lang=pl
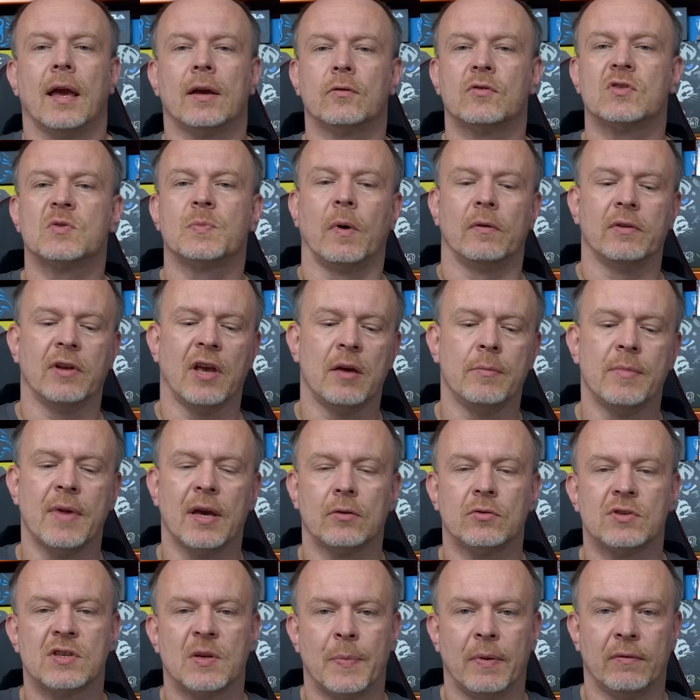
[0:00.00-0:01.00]
Jak już wspomniałem,
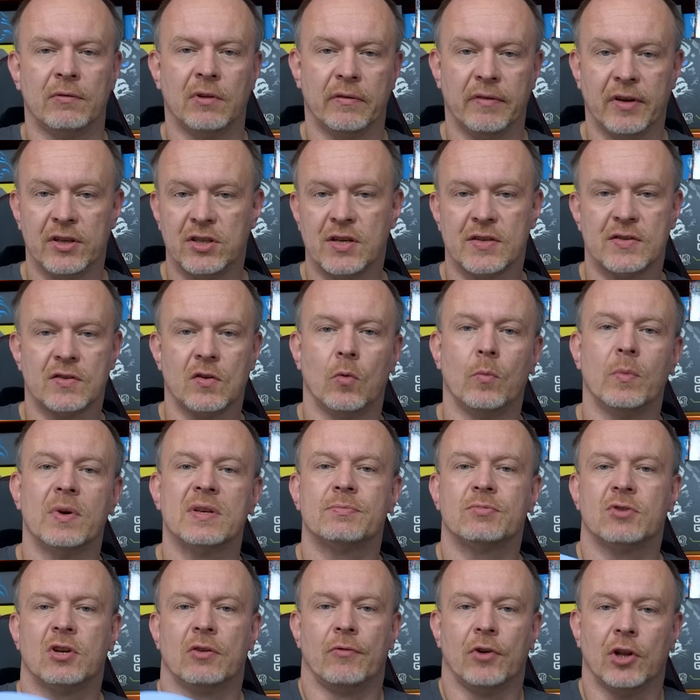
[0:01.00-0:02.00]
jak już zapewne wiecie, są
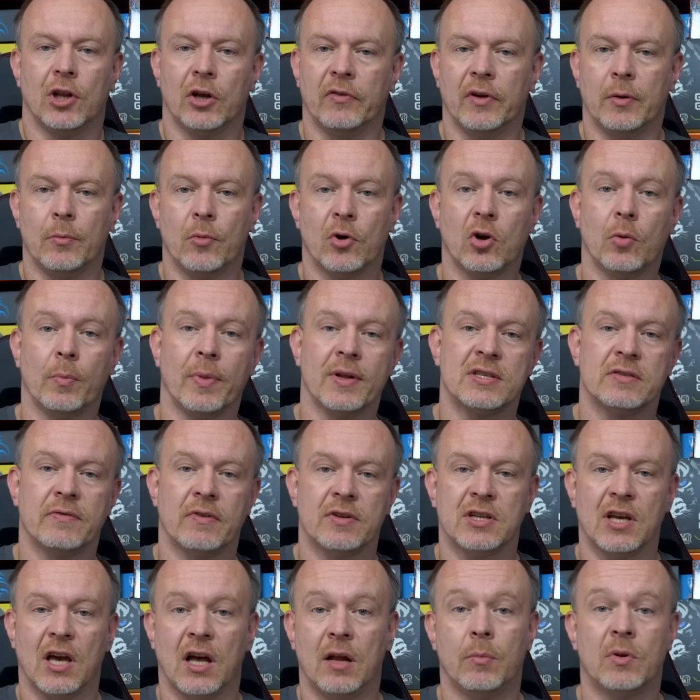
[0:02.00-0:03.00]
bezprzewodowe. Mogą
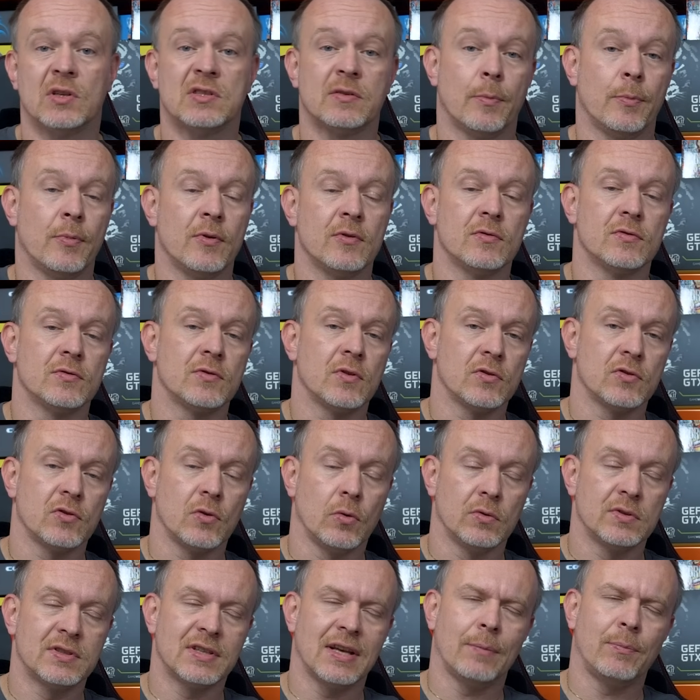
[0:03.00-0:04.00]
pracować albo za
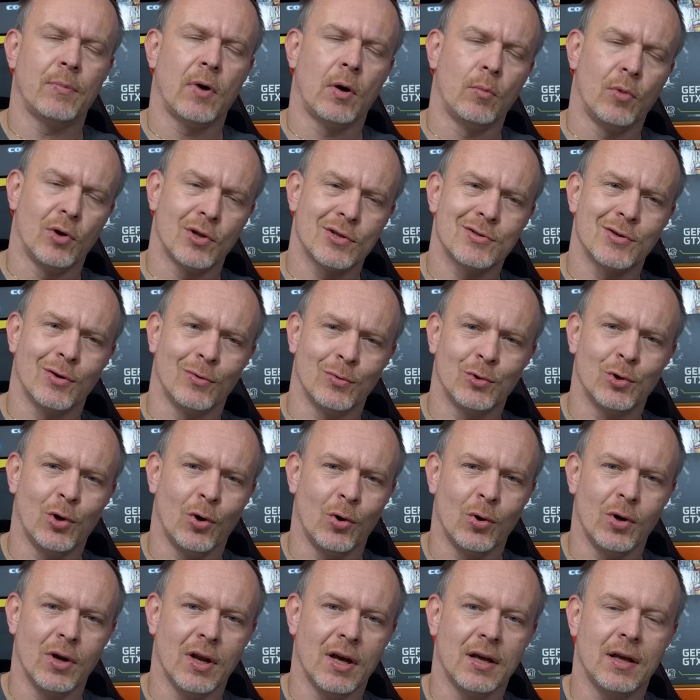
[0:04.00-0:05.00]
pomocą, za pomocą
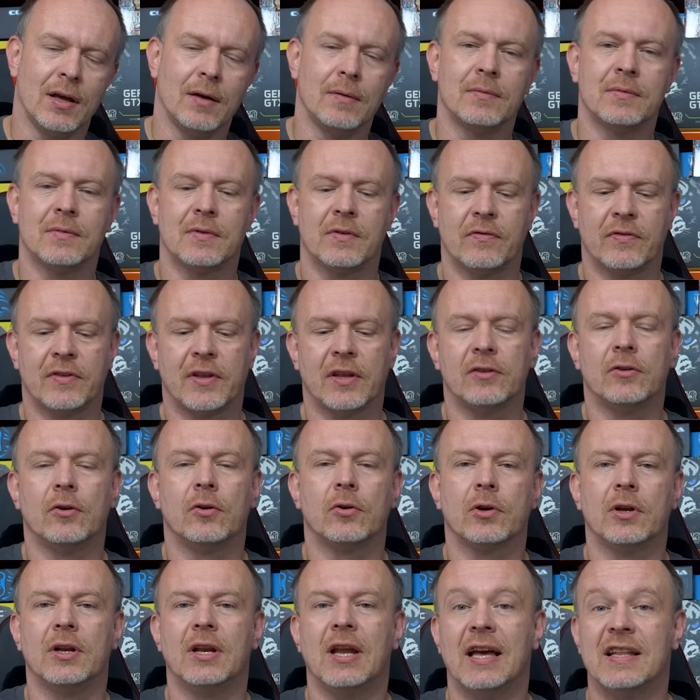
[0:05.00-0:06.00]
dongla w
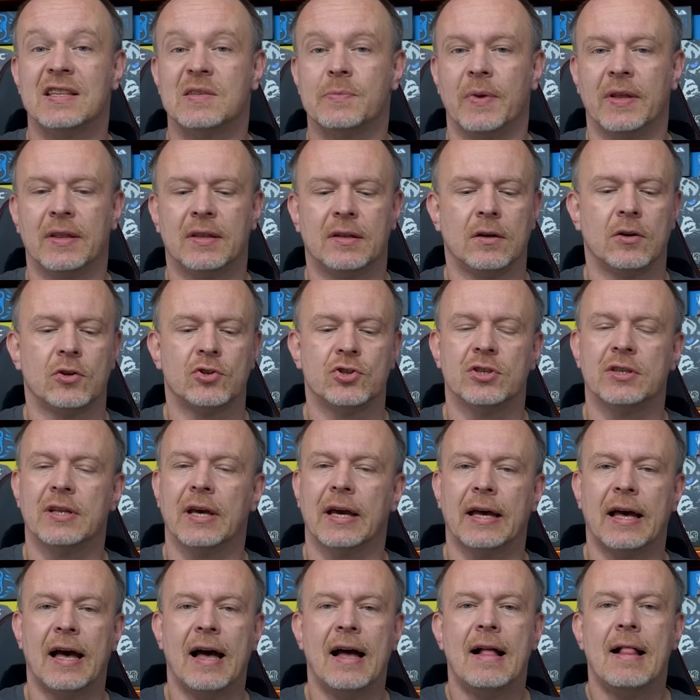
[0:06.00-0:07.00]
technologii Lightspeed
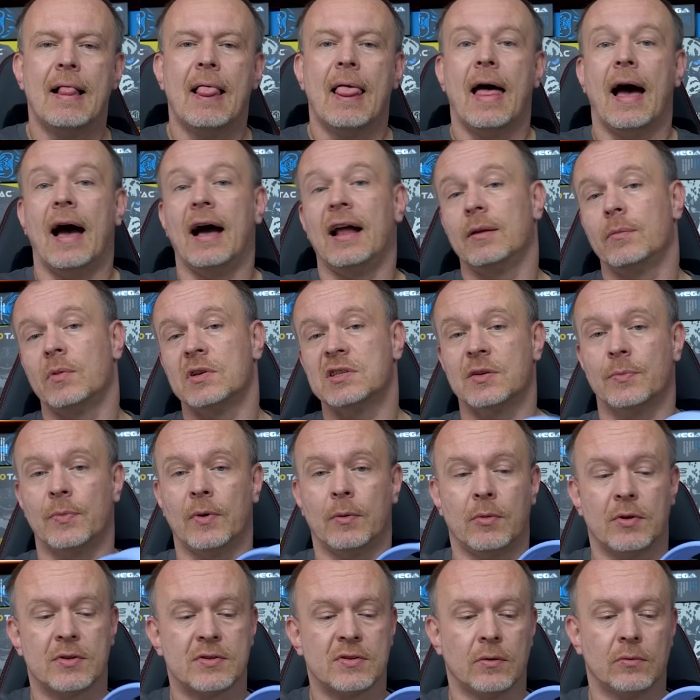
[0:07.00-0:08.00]
Logitecha, albo za
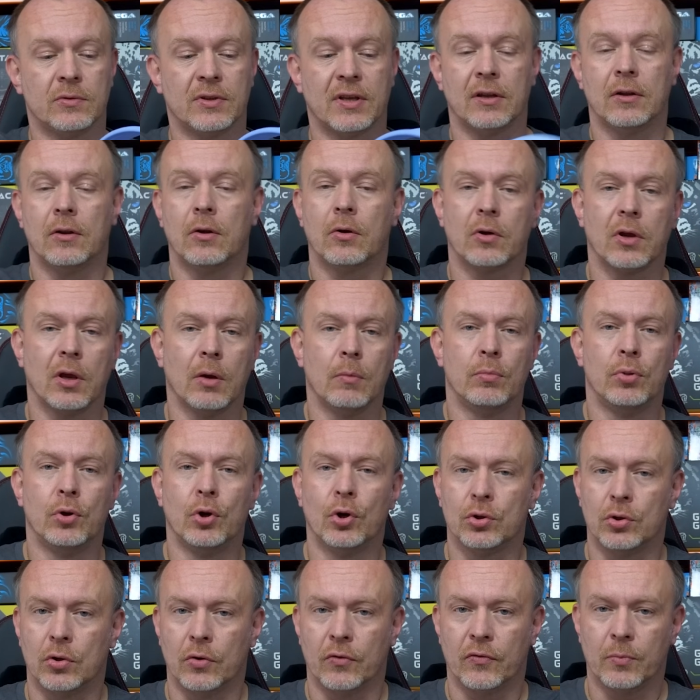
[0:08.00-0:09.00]
pomocą technologii
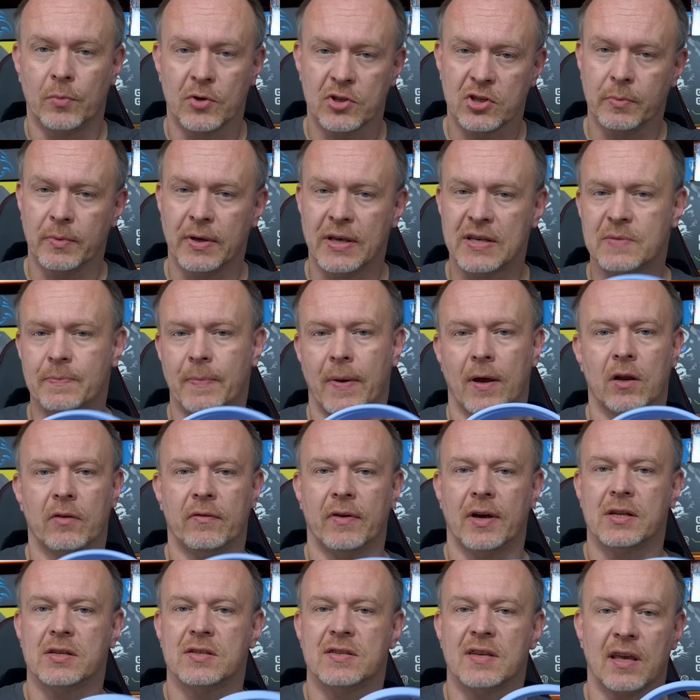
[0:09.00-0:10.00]
Bluetooth. Możemy je
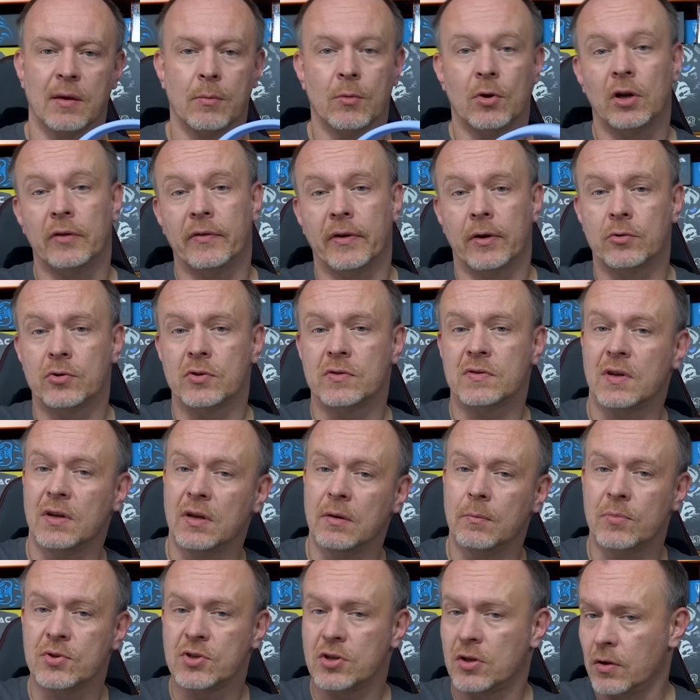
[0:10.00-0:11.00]
sparować z jakimkolwiek
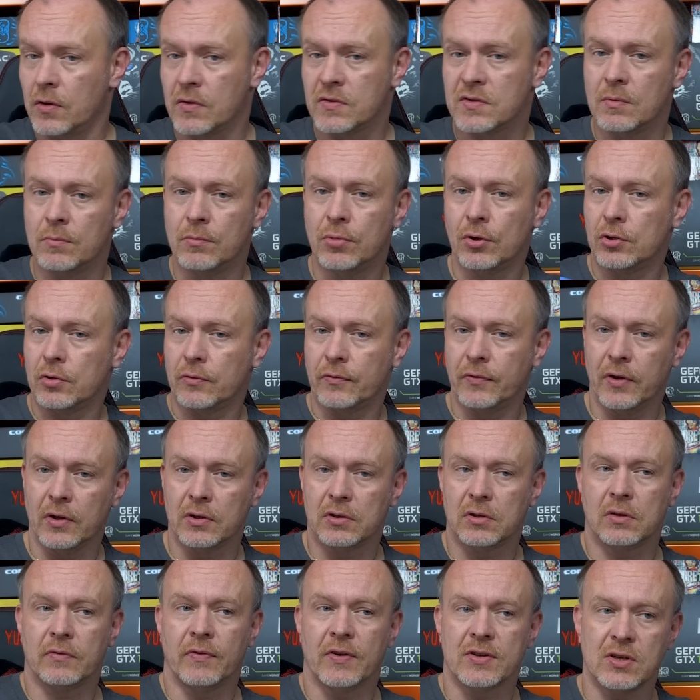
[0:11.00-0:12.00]
urządzeniem posiadającym Bluetooth i
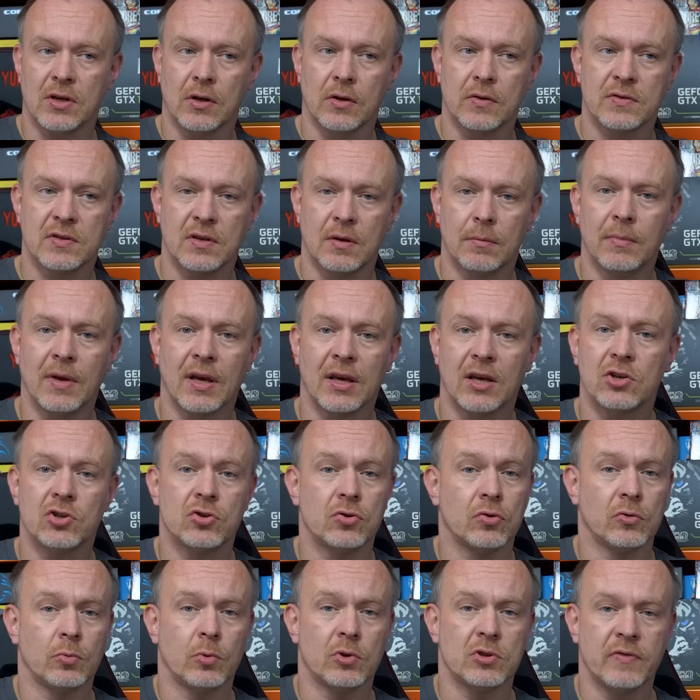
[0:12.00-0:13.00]
odtwarzającym jakieś
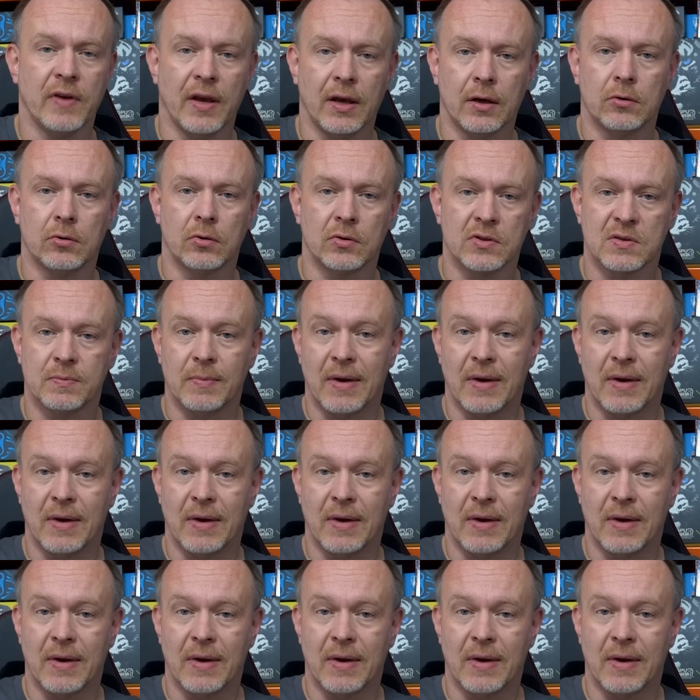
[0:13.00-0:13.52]
źródło dźwięku.